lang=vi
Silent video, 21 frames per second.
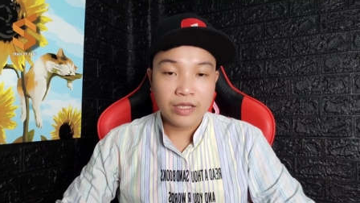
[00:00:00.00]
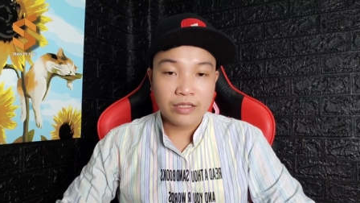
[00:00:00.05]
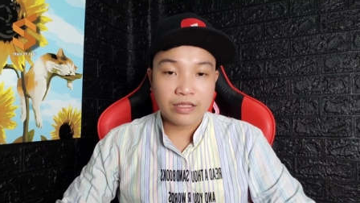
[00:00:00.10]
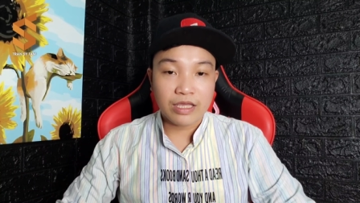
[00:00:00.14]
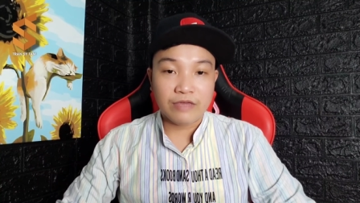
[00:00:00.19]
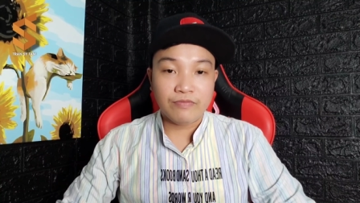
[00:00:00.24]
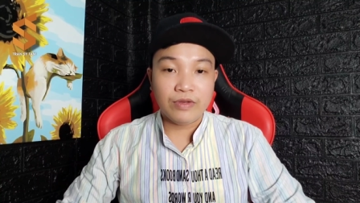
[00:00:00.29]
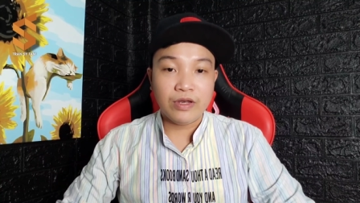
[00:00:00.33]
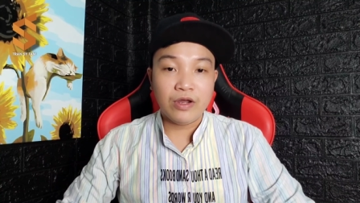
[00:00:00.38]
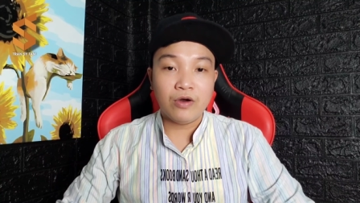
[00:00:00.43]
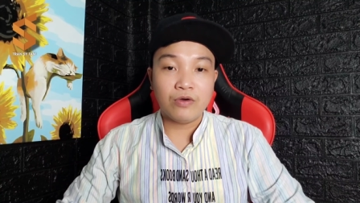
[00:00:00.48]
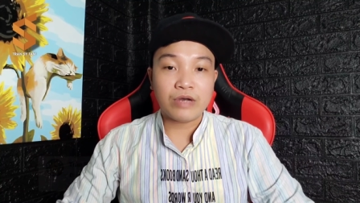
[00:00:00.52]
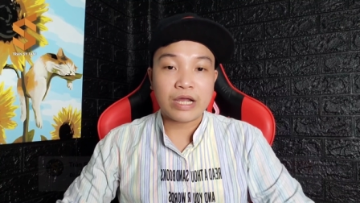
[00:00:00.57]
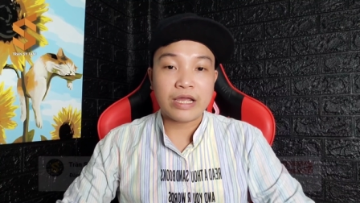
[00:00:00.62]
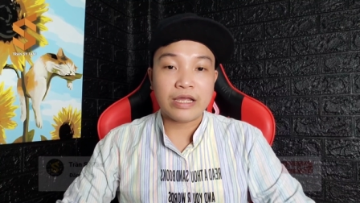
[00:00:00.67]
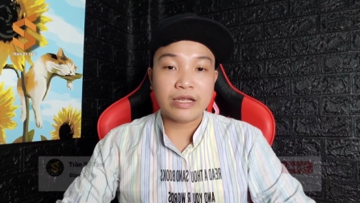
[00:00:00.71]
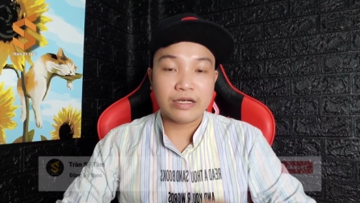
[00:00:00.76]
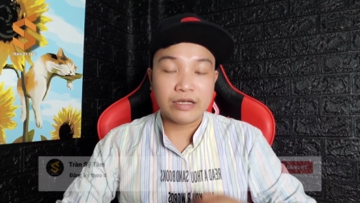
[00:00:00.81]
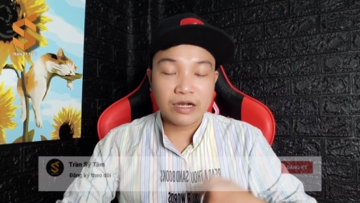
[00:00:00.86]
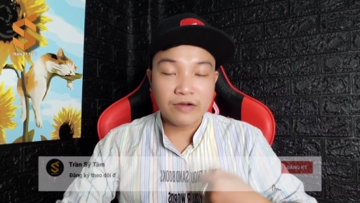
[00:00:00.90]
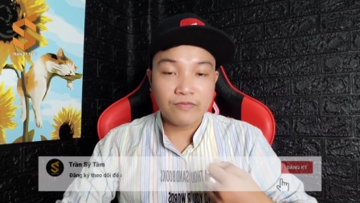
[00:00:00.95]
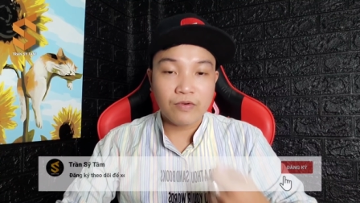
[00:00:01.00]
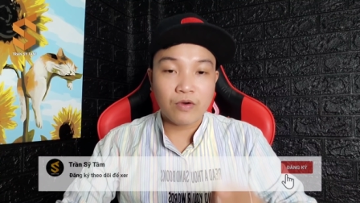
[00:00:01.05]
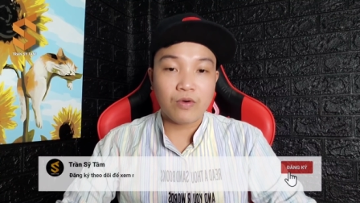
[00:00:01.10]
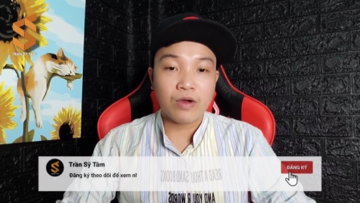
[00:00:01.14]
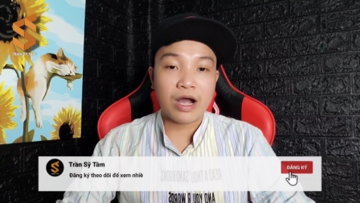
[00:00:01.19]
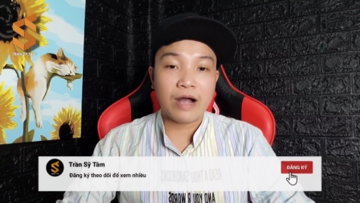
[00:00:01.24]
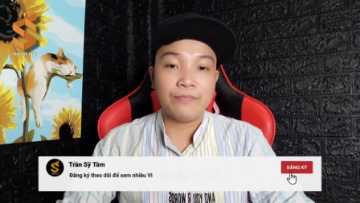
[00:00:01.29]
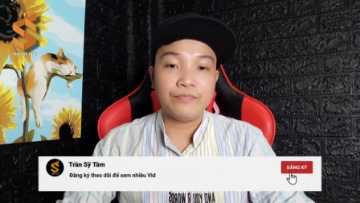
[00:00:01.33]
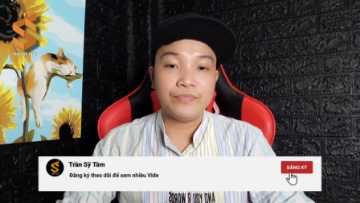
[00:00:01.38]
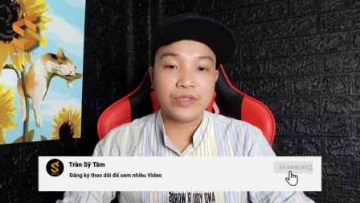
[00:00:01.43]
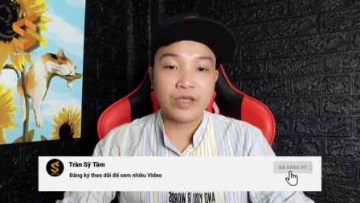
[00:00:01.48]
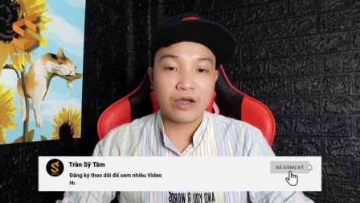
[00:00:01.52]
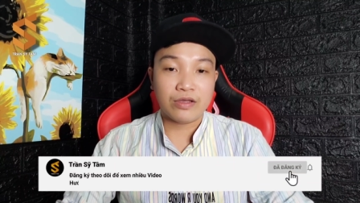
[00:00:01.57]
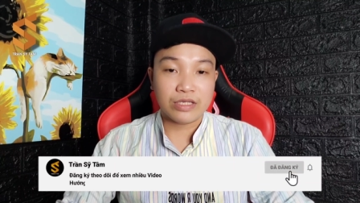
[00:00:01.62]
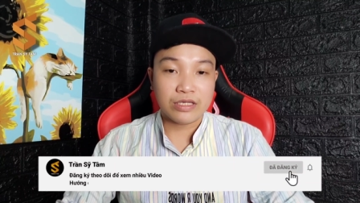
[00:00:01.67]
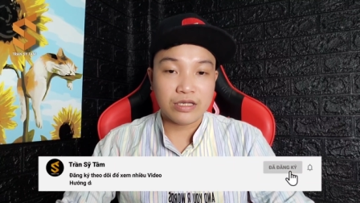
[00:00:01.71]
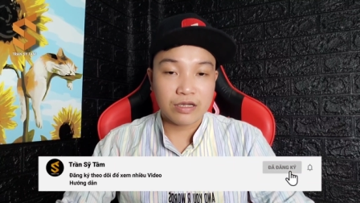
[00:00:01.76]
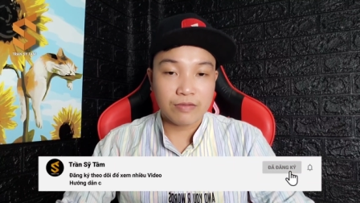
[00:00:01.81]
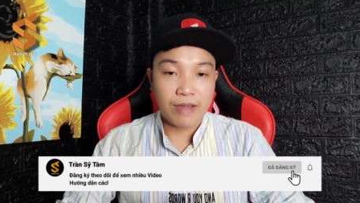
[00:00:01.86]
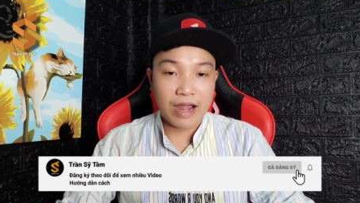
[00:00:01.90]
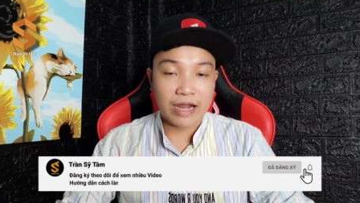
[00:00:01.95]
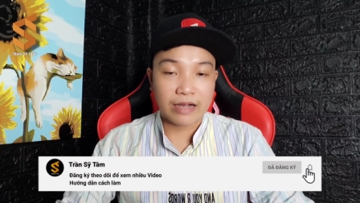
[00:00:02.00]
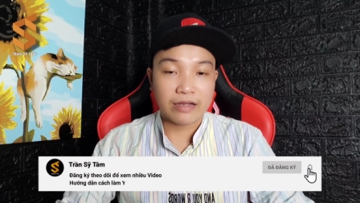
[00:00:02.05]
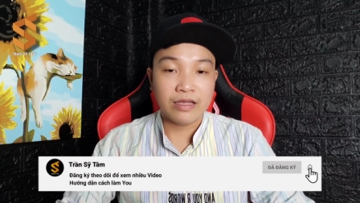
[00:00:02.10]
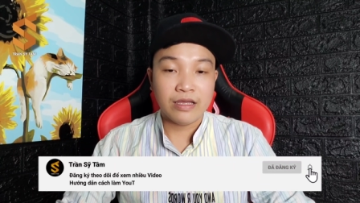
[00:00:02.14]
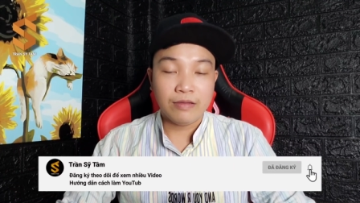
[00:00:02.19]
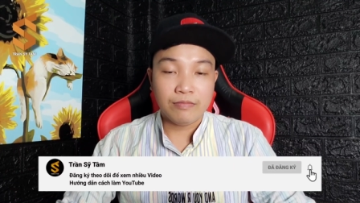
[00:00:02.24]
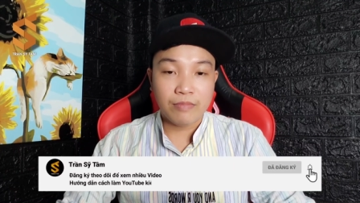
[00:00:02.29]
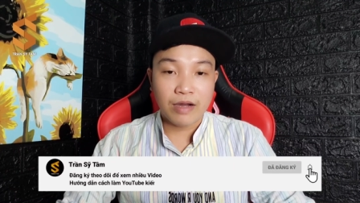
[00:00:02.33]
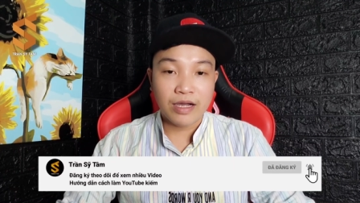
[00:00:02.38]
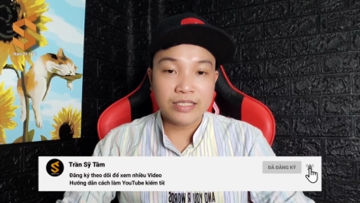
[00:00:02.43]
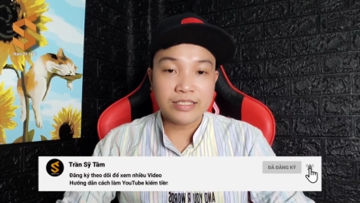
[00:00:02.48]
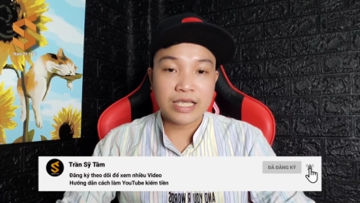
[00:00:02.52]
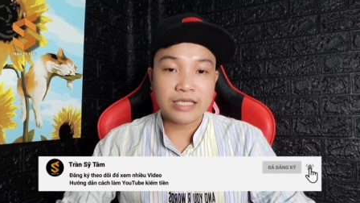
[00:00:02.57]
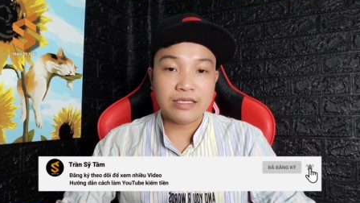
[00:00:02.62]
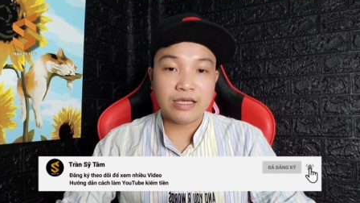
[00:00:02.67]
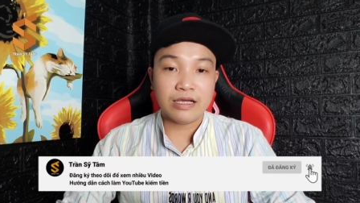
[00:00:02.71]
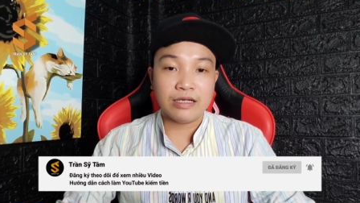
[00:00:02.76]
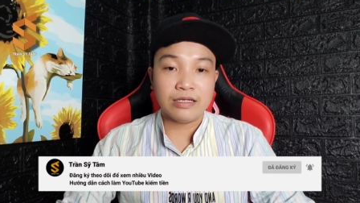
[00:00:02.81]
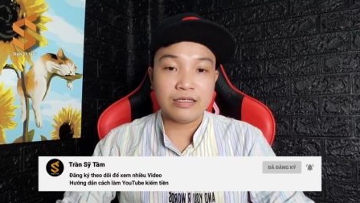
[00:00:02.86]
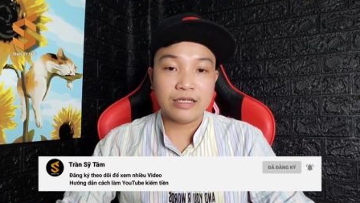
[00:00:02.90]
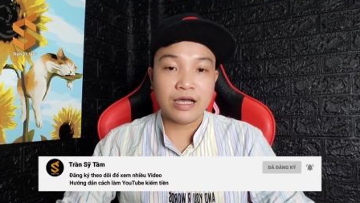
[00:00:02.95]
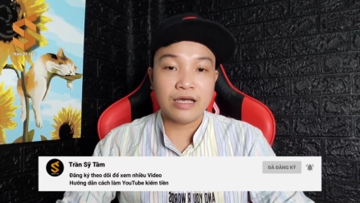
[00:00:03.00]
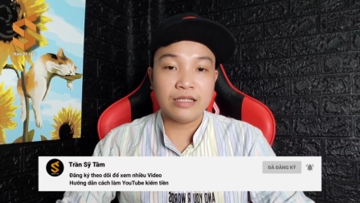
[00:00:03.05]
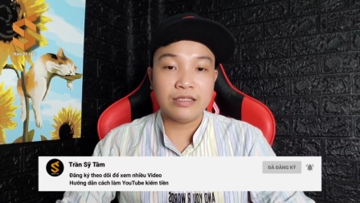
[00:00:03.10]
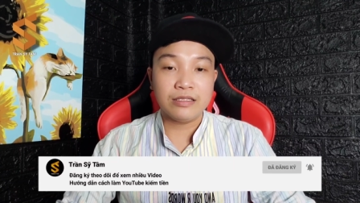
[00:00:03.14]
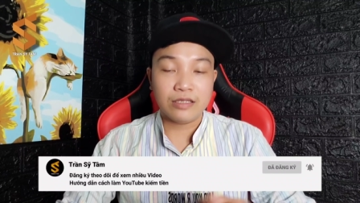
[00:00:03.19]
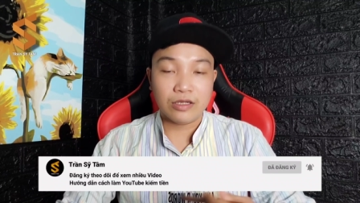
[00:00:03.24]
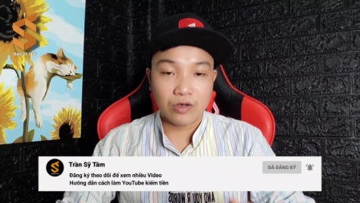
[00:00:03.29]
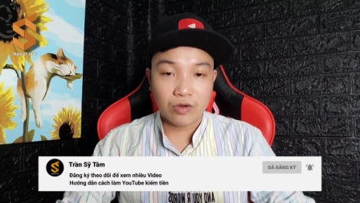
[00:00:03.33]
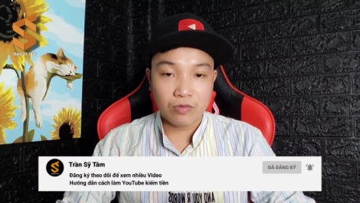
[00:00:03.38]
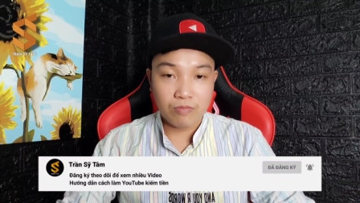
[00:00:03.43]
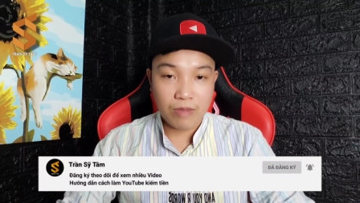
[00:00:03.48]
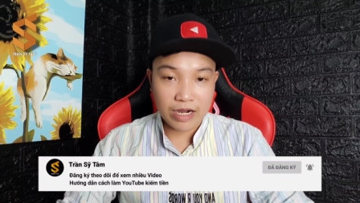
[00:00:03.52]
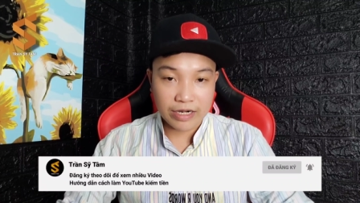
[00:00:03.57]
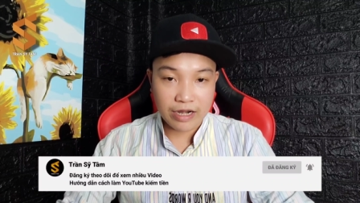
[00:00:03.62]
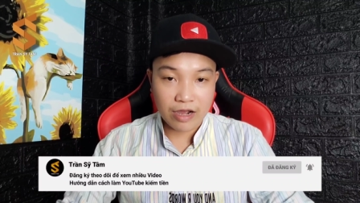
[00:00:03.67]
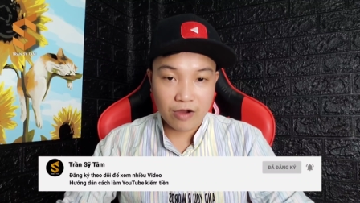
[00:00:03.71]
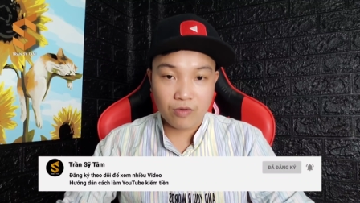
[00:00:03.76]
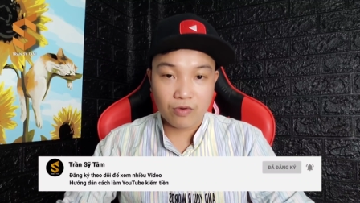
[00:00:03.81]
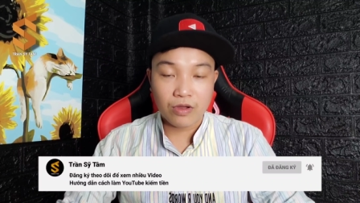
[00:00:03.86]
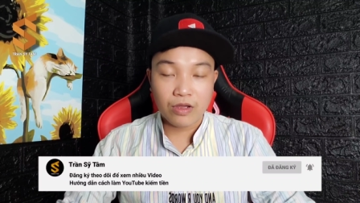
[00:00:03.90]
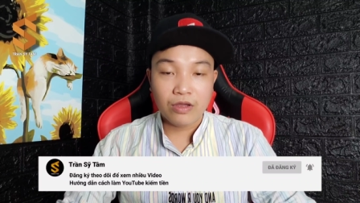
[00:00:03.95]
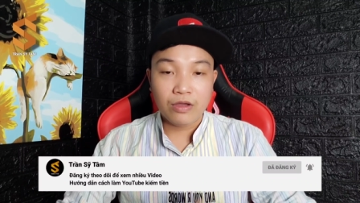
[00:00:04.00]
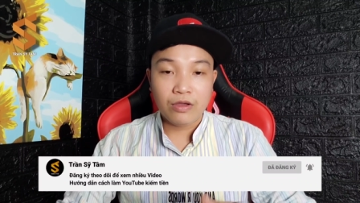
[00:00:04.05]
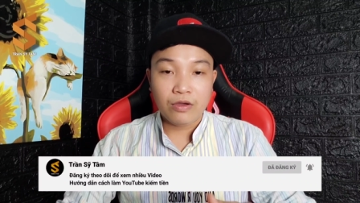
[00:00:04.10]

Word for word: Thì video này rất phù hợp cho những người bạn mới xây dựng kênh từ lúc ban đầu.